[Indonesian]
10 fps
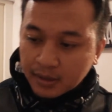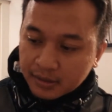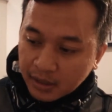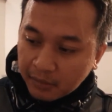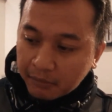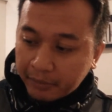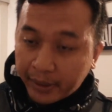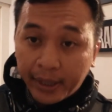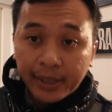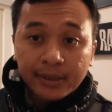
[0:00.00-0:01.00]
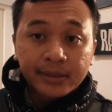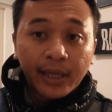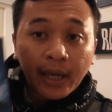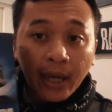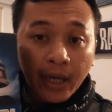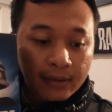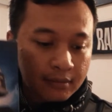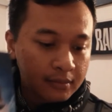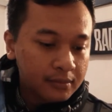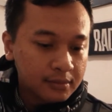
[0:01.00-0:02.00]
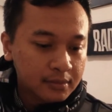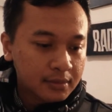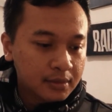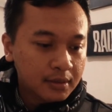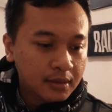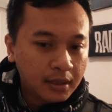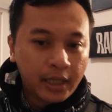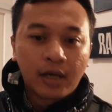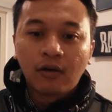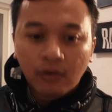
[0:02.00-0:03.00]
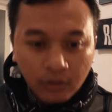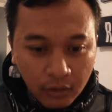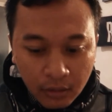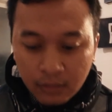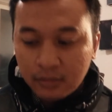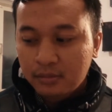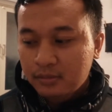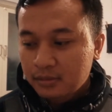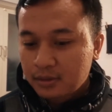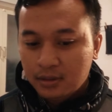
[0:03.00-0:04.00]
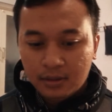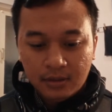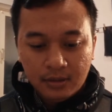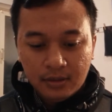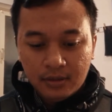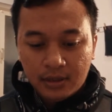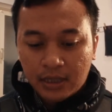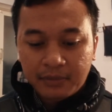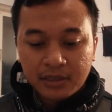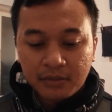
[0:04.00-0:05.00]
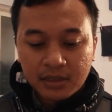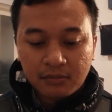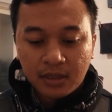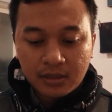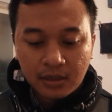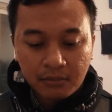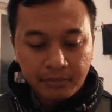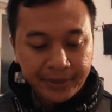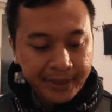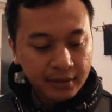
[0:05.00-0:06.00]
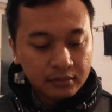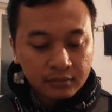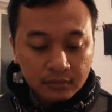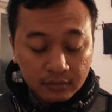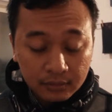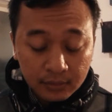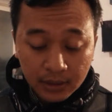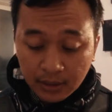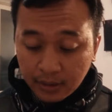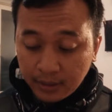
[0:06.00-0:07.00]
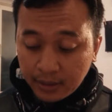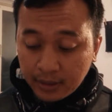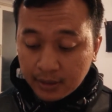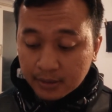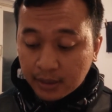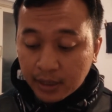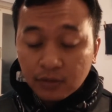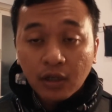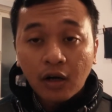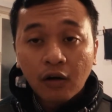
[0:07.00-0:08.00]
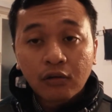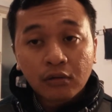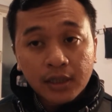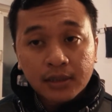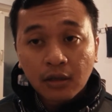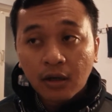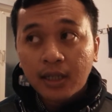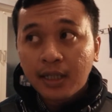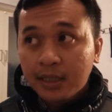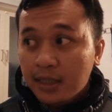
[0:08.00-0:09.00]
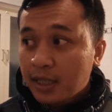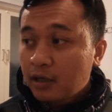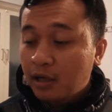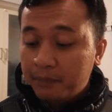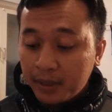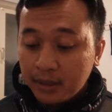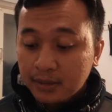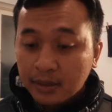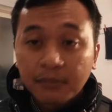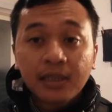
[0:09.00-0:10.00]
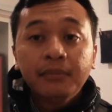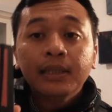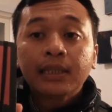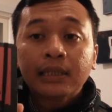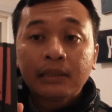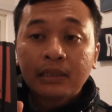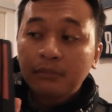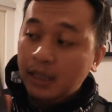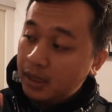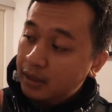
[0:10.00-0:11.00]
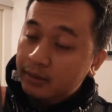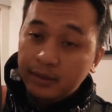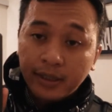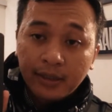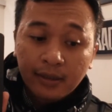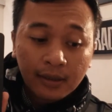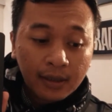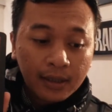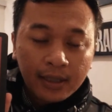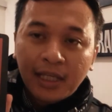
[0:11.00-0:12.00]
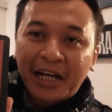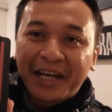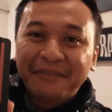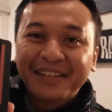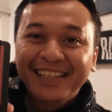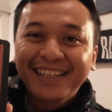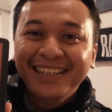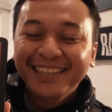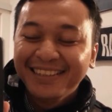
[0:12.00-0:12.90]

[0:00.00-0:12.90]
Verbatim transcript: sampai headset lego ah macam-macam lah sampai saya juga kalau nulis kalau ada ide ada apa sampai dibik dibakelin ya yang kayak begini